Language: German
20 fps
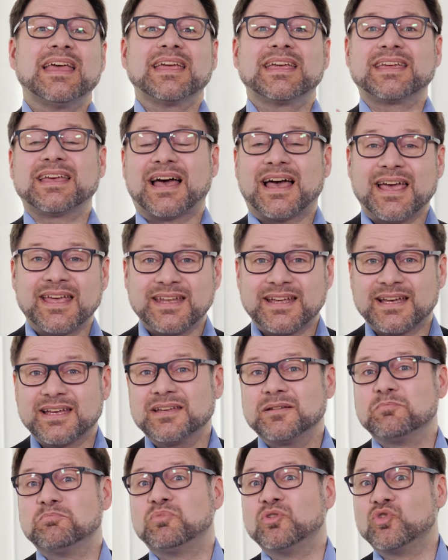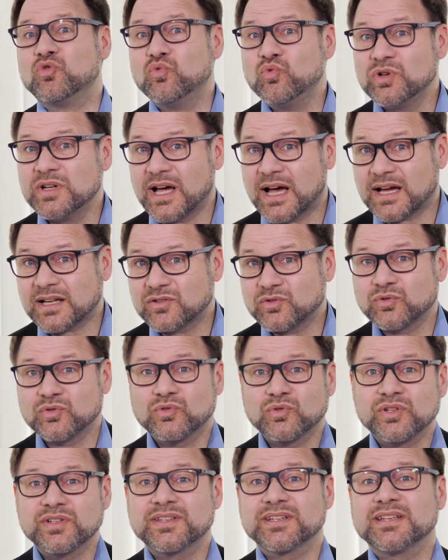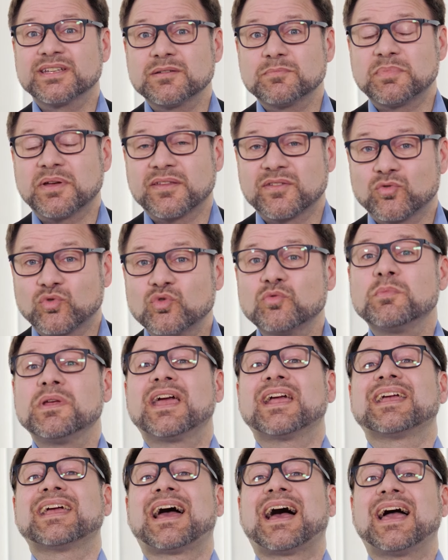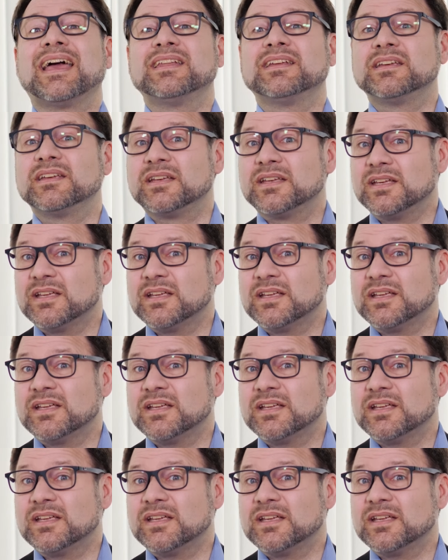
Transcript: keiner Begutachtung durch dritte Personen mehr, keine